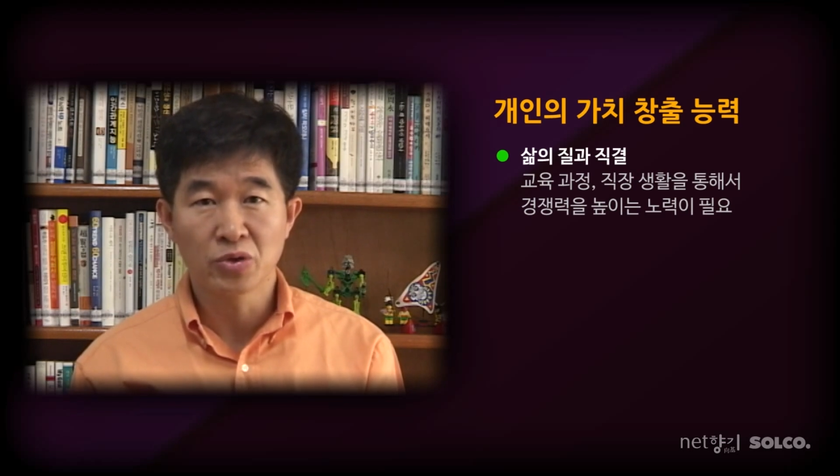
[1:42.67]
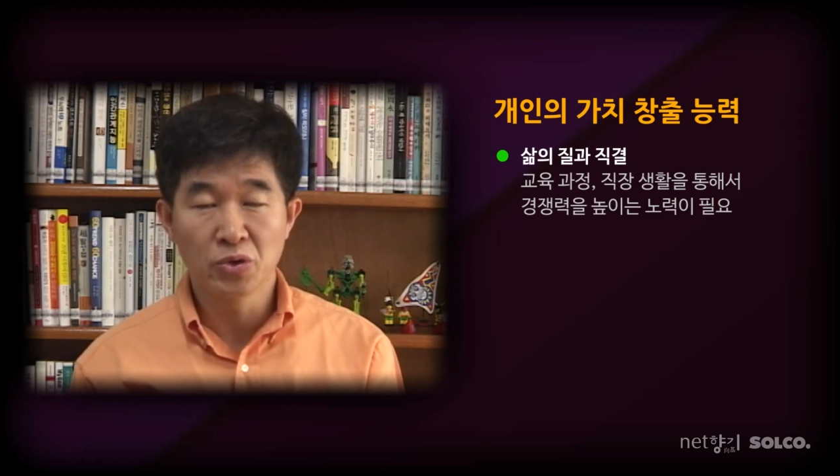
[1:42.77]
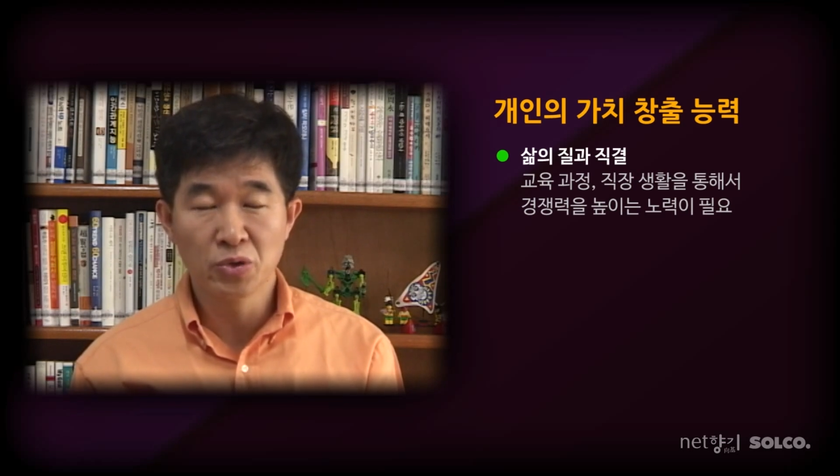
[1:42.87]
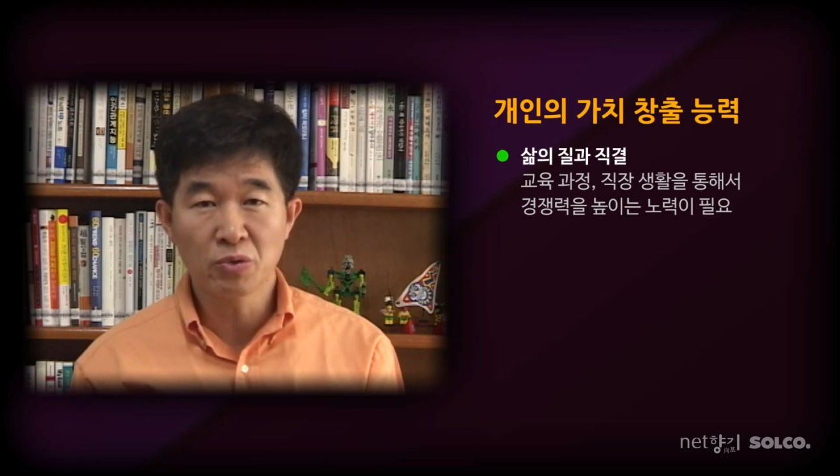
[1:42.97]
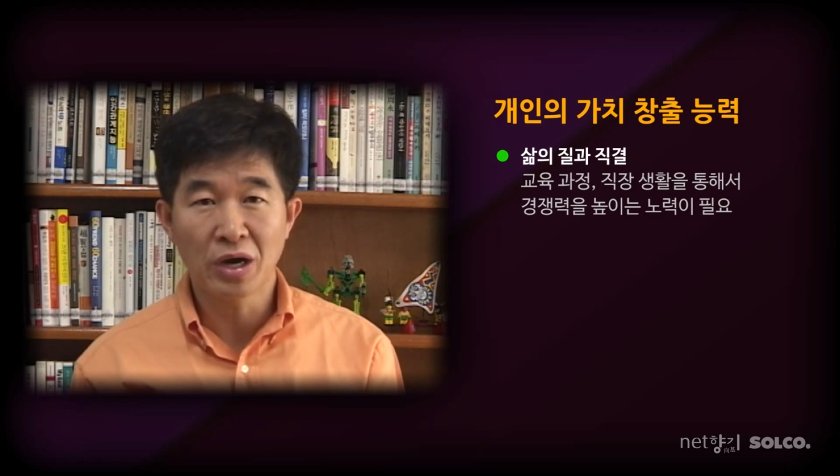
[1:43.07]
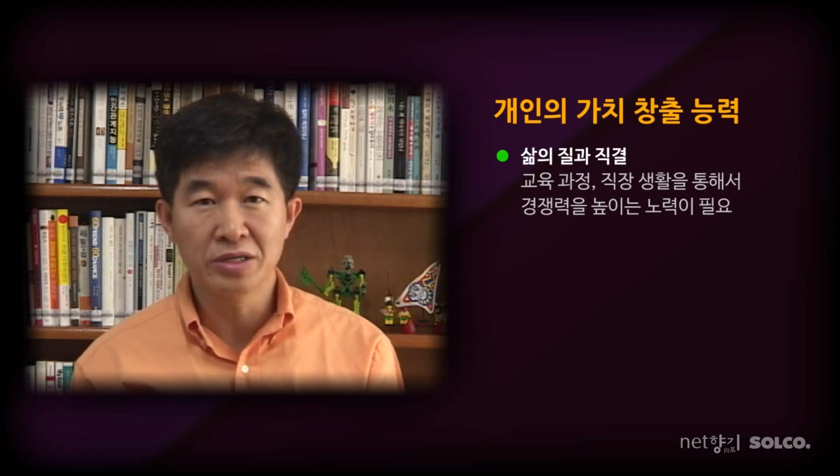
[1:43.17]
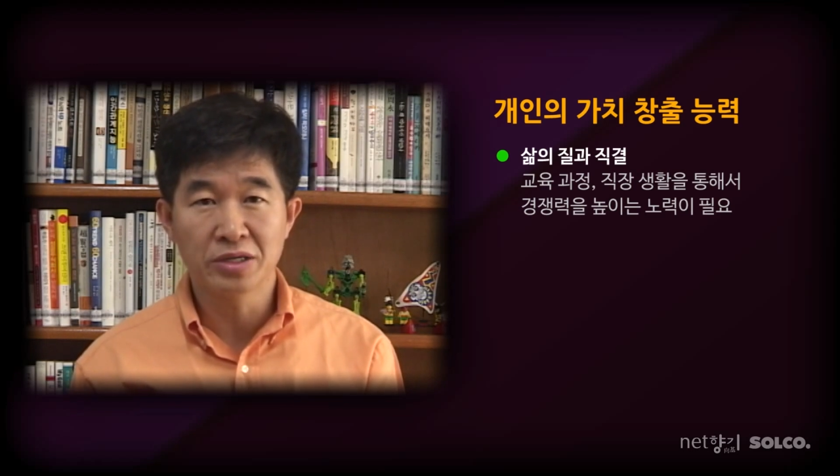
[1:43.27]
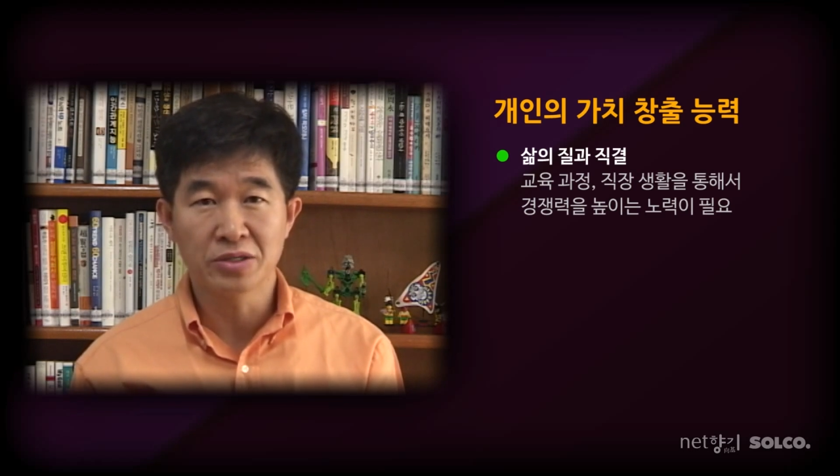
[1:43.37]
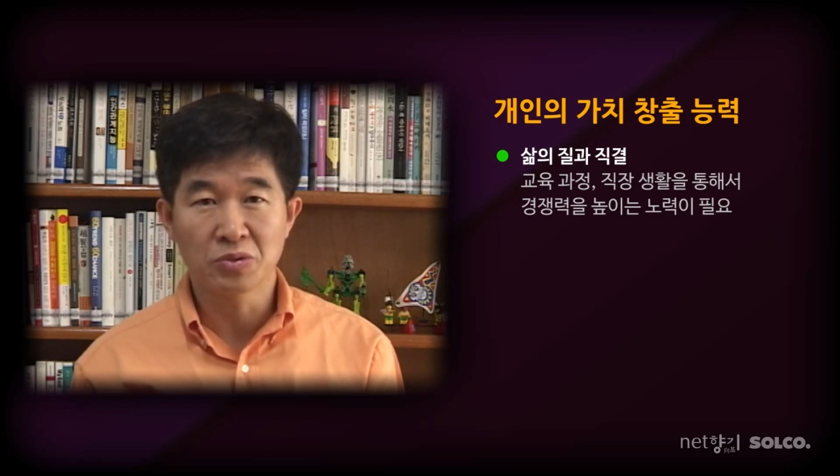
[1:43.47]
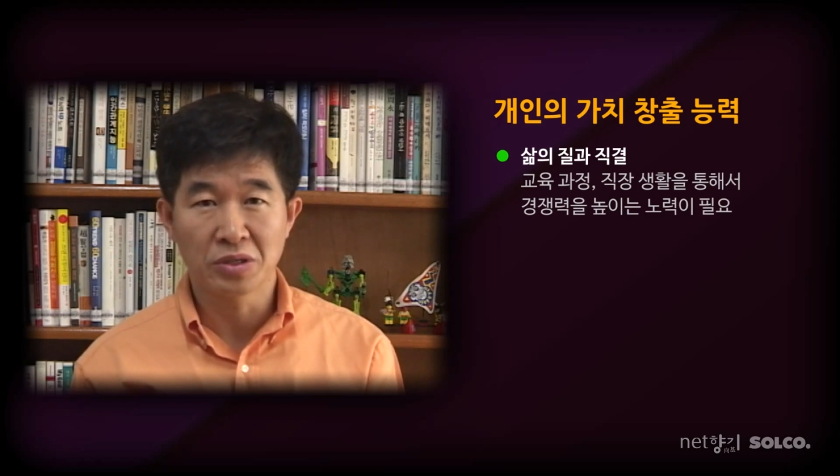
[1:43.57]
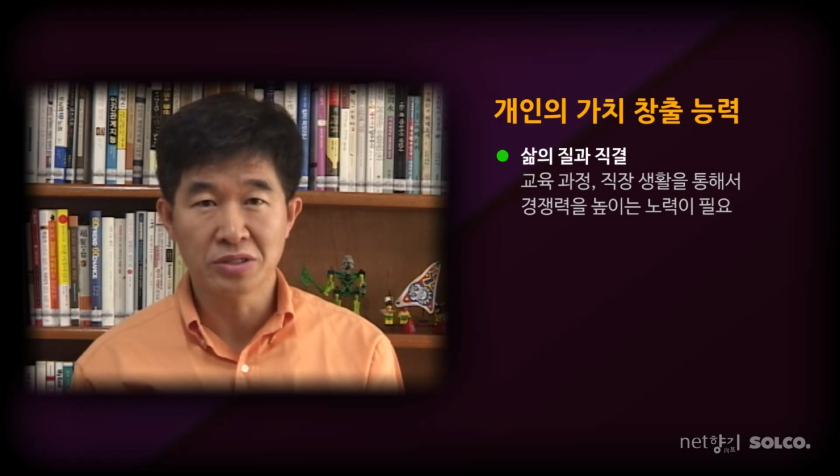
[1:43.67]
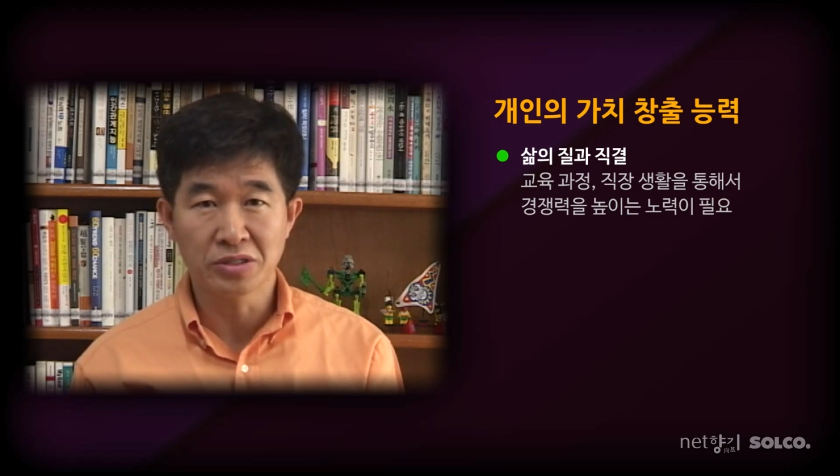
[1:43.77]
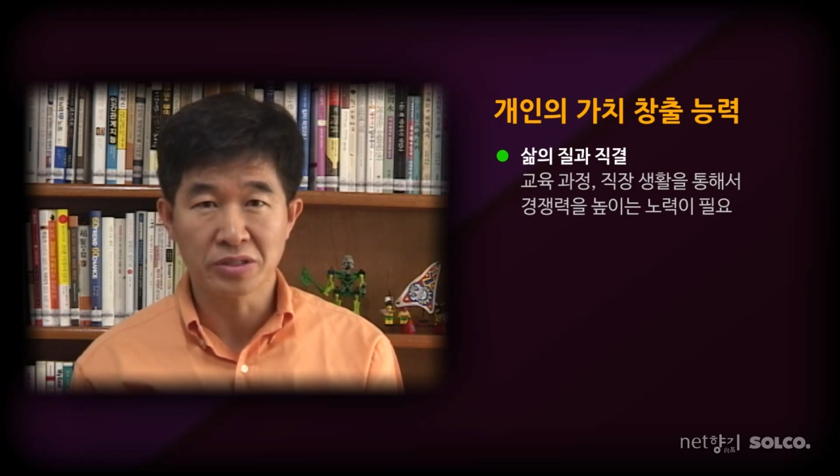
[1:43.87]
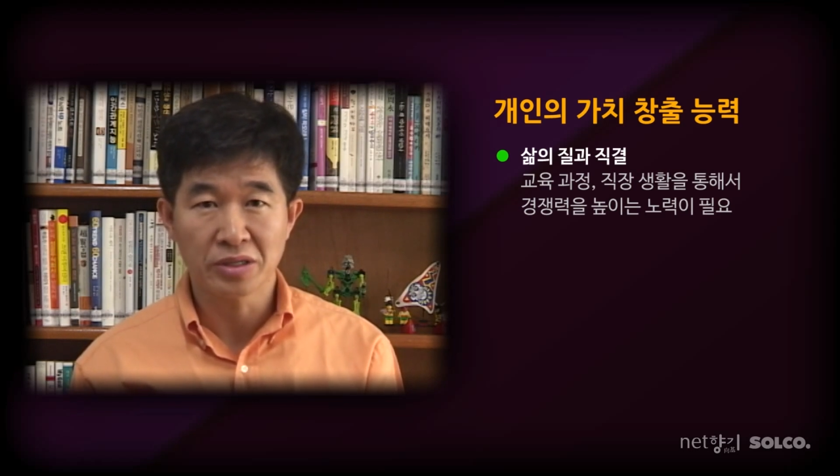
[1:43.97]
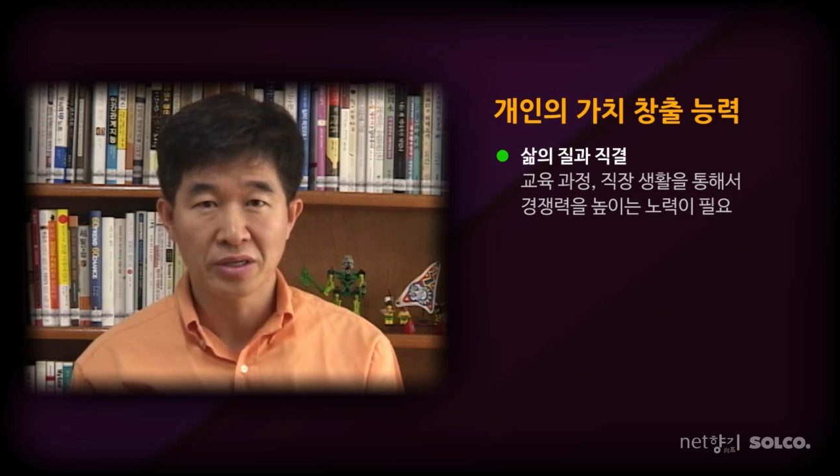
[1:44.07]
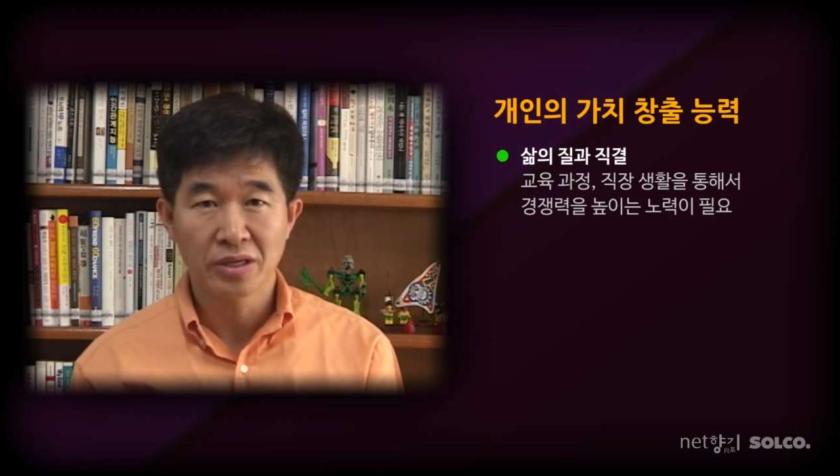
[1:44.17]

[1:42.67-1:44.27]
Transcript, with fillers: 교육 과정을 통해서